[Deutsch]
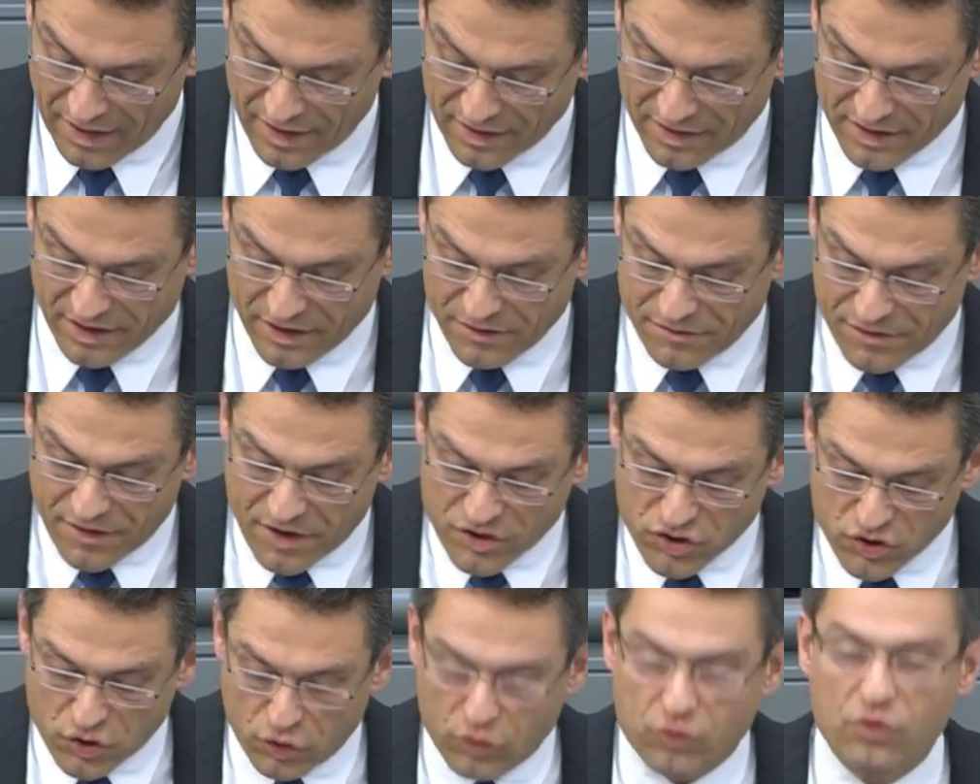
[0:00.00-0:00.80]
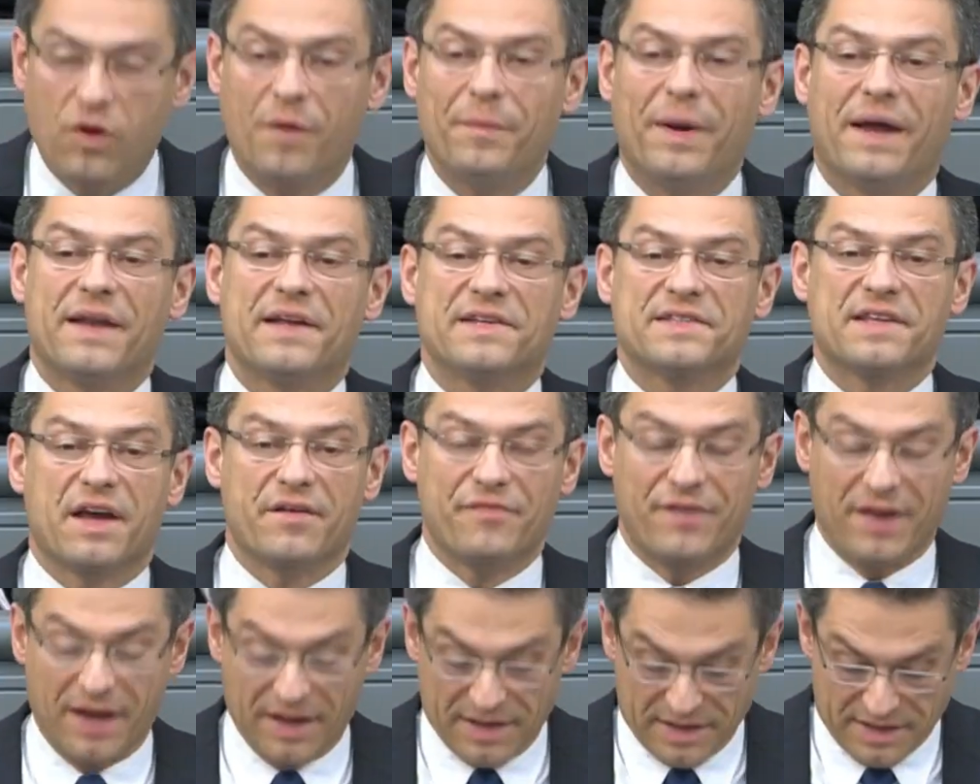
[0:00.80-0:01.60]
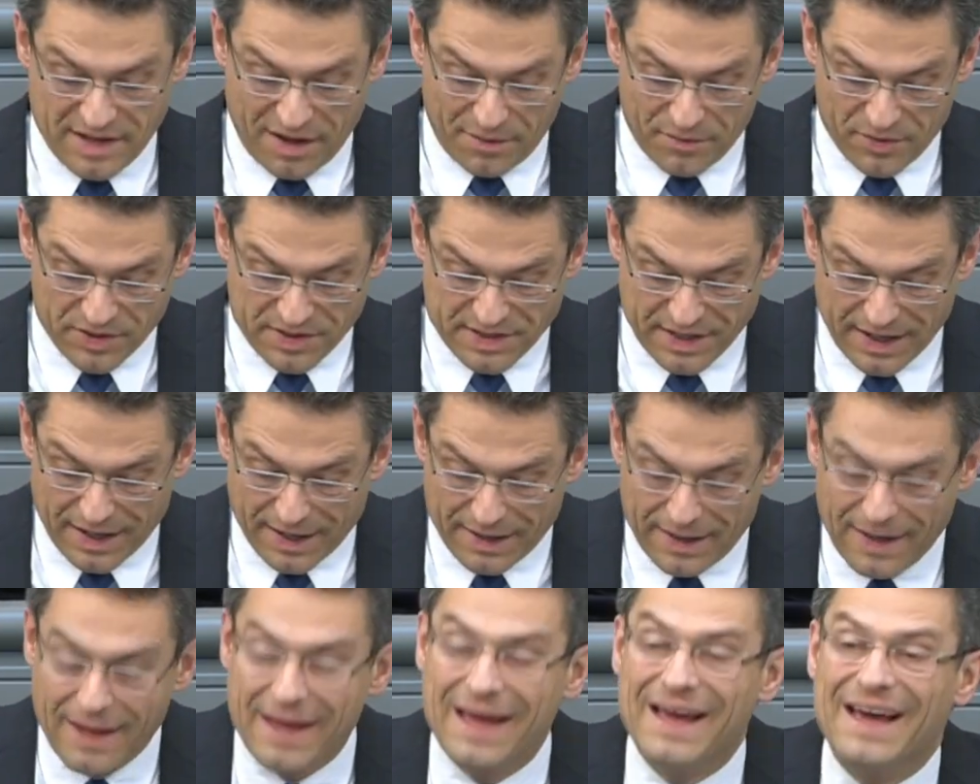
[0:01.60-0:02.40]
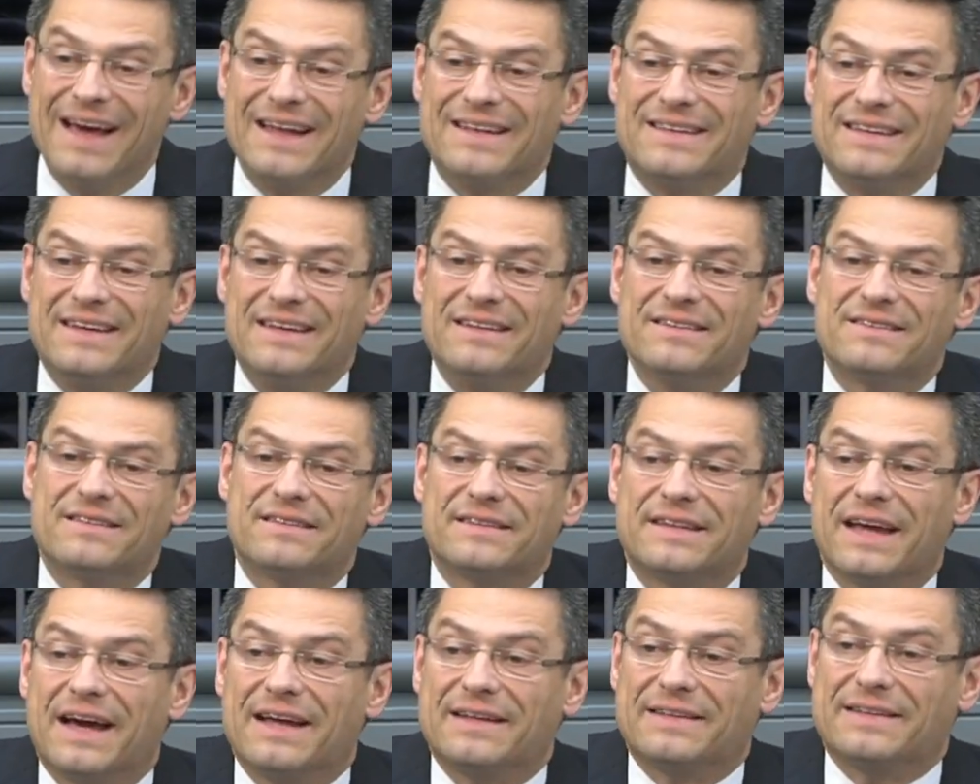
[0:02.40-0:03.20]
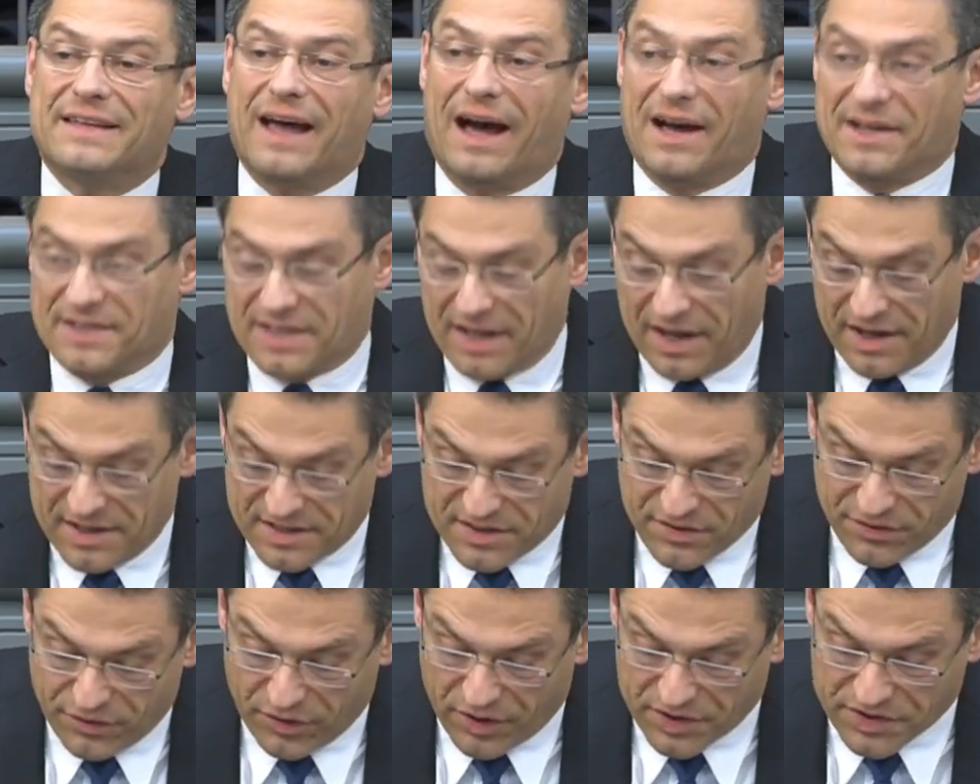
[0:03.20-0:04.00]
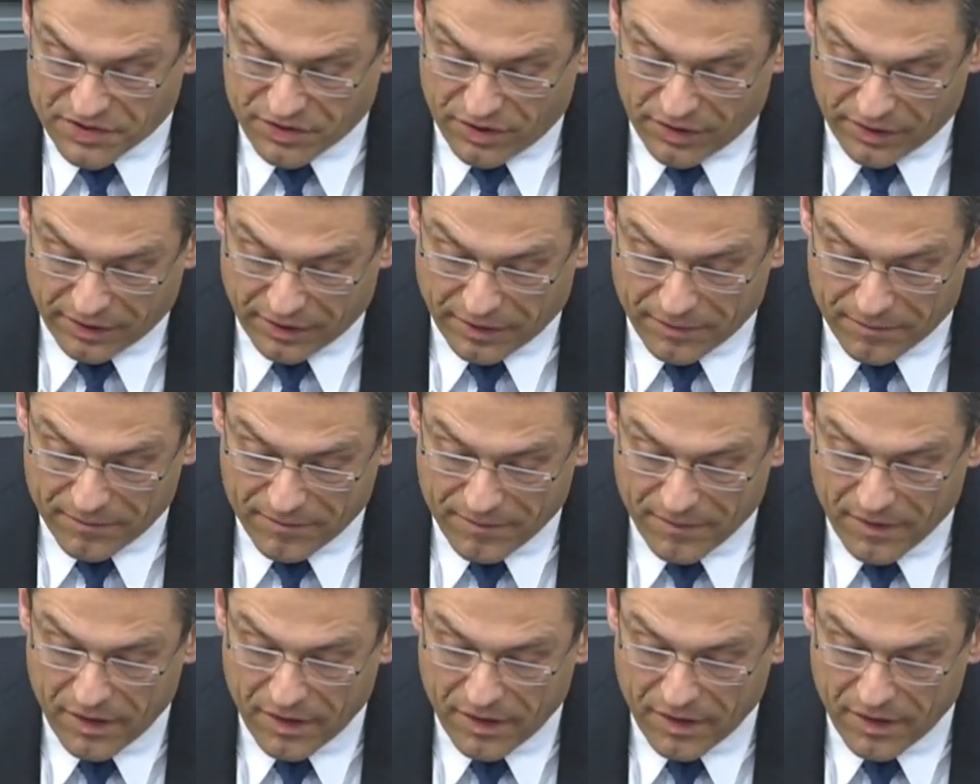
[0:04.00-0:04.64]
Die Infrastruktur, meine sehr verehrten Damen und Herren, dient der Daseinsvorsorge.